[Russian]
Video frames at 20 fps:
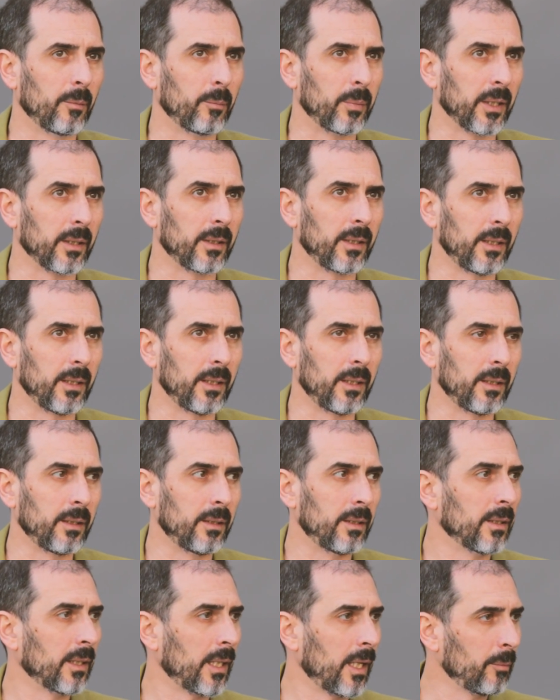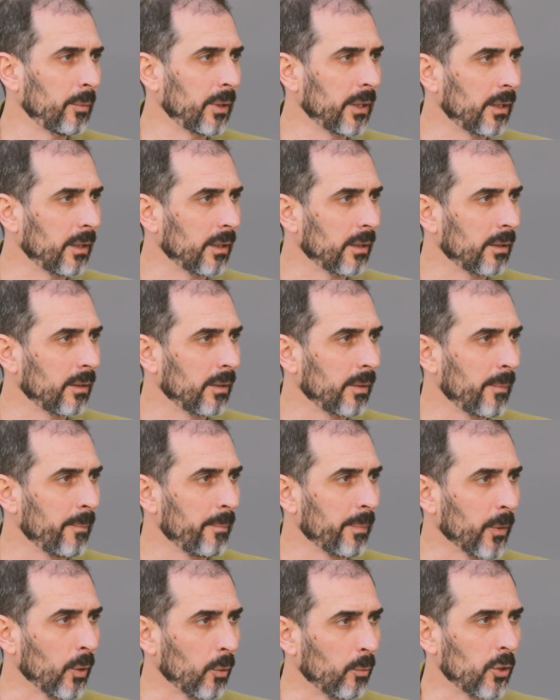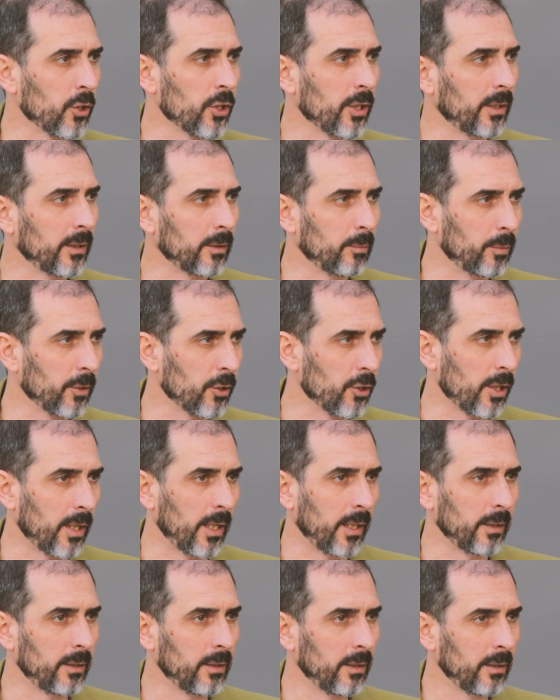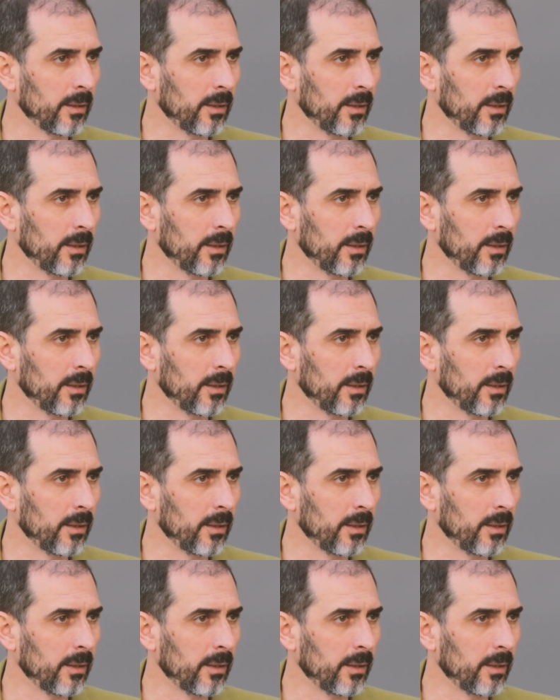плохие динамики, то можно избежать